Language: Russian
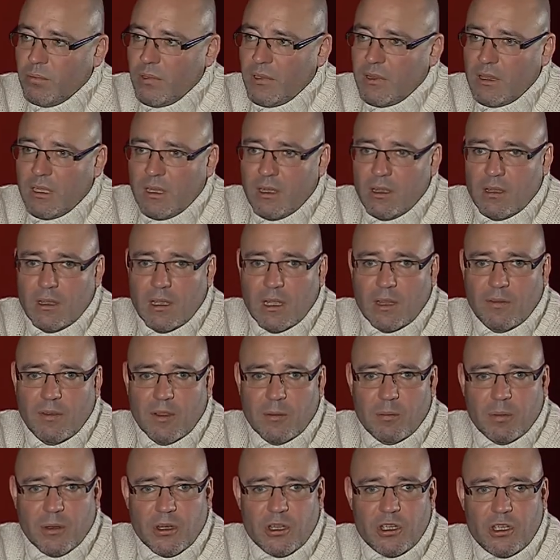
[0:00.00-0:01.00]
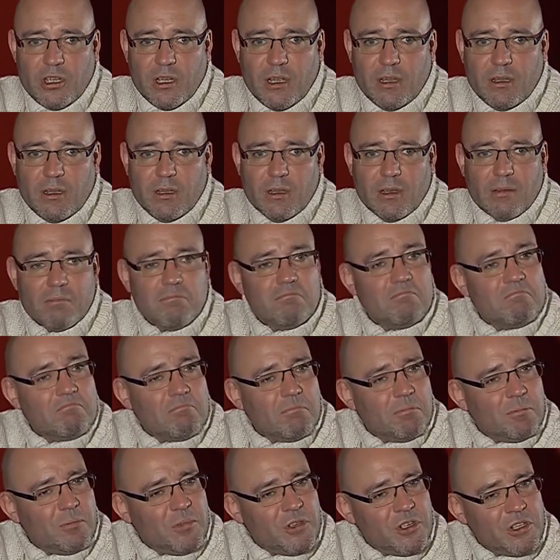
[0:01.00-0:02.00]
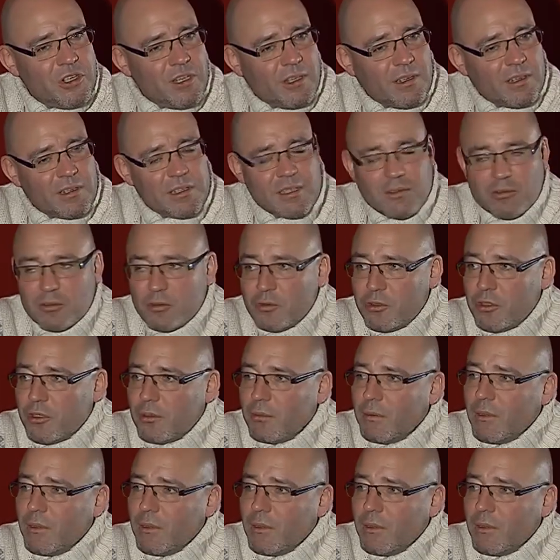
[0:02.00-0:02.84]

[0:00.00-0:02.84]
Пытание, ответ, прощание. Вообще красиво звучит.